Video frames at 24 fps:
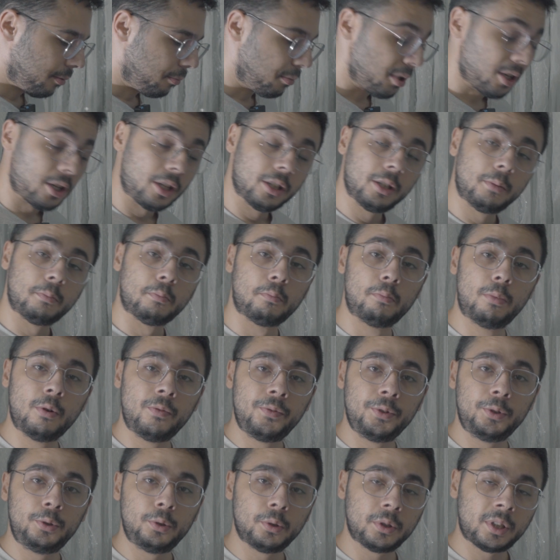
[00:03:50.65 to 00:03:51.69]
Bakalım bu
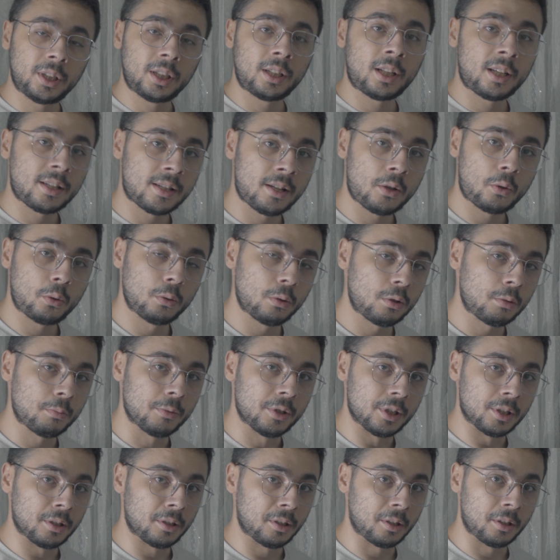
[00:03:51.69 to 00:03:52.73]
videoda nazar olur mu?
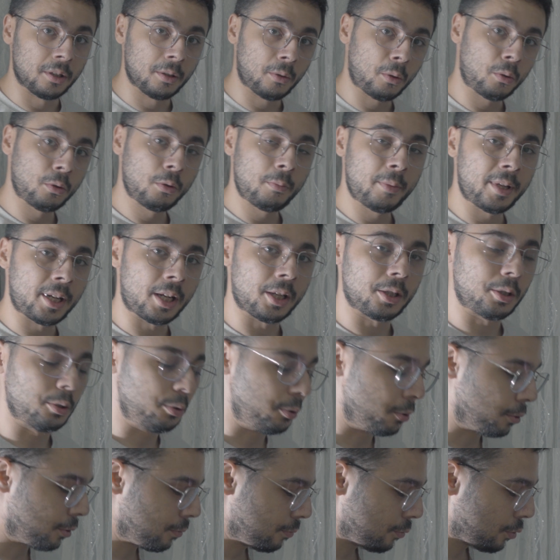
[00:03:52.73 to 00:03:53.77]
Ee, onu merak
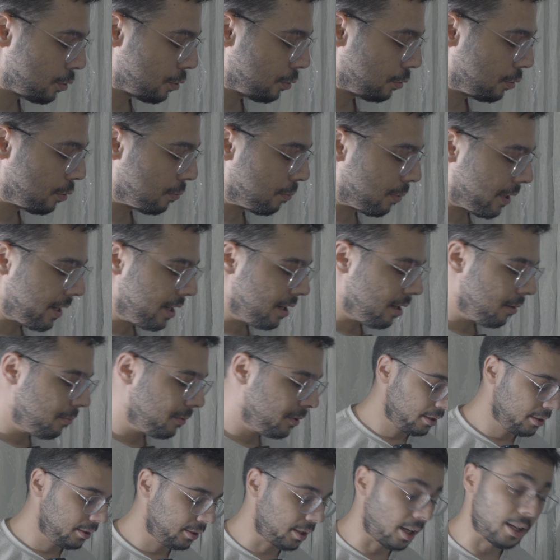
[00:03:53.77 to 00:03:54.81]
ediyorum. Çünkü bayağı
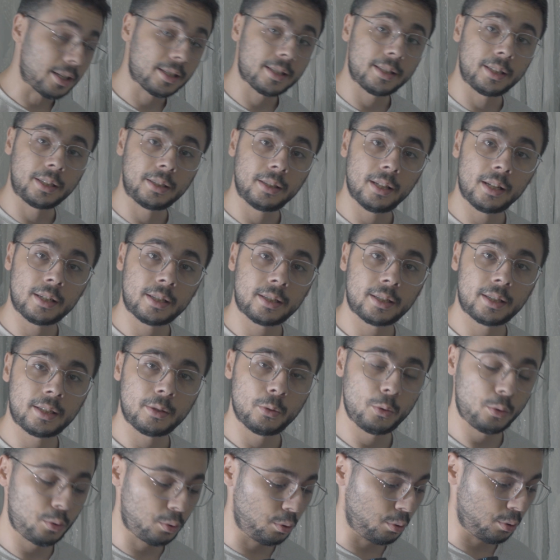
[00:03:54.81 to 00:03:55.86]
bir terslikler
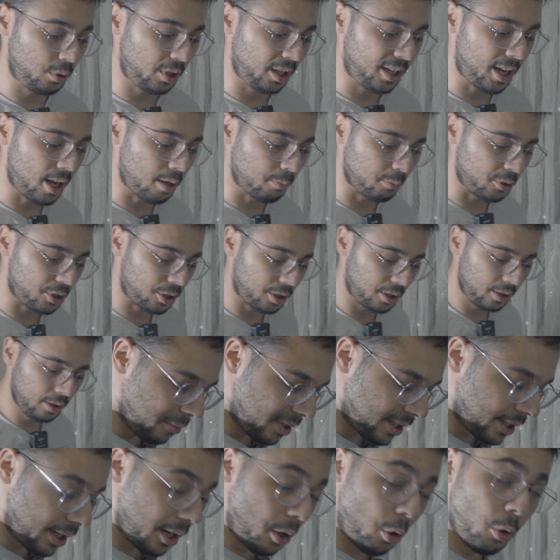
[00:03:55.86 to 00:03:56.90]
üst üste gelmişti.
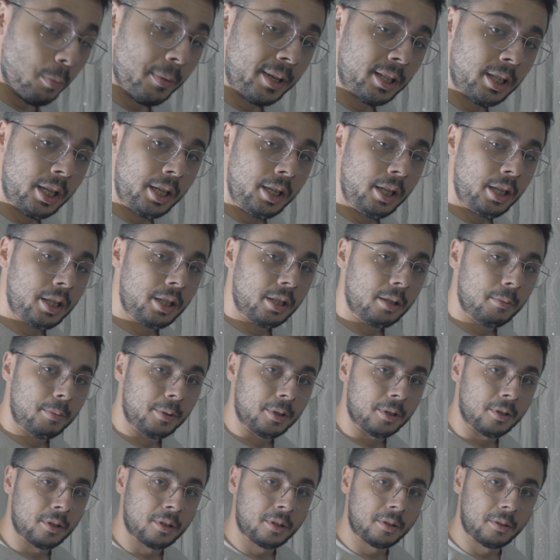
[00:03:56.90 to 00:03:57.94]
Mesela Omegle ile ilgili
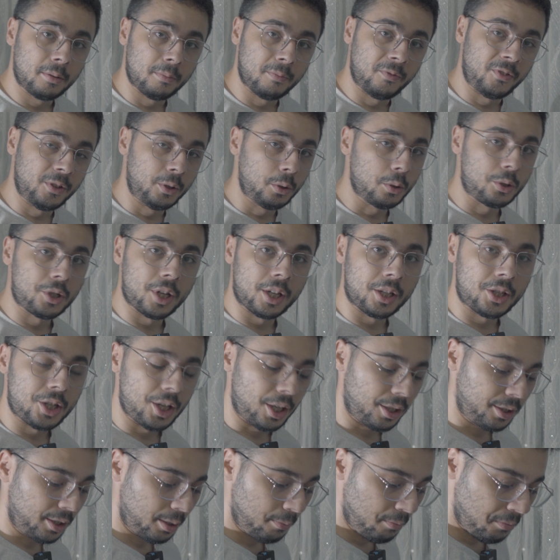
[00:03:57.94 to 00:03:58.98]
bir video
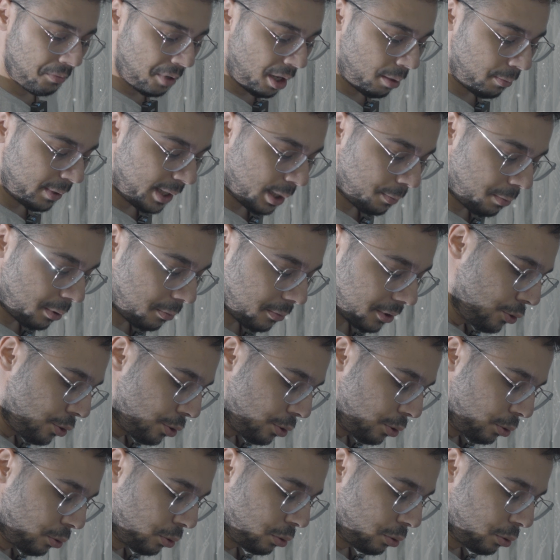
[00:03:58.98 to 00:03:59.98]
çekecektim ama yapamadım. Çünkü